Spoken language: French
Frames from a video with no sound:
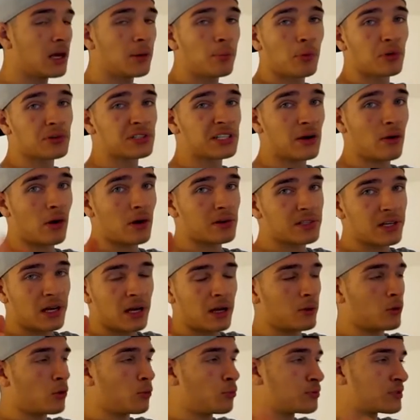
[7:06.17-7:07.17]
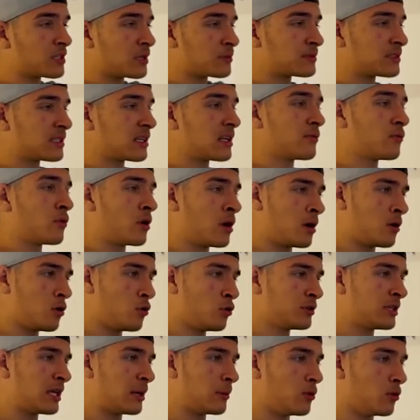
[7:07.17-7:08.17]
Et pour savoir ça, le plus simple c'est d'aller voir
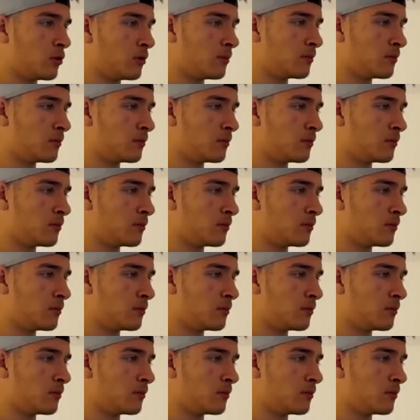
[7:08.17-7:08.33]
le tableau.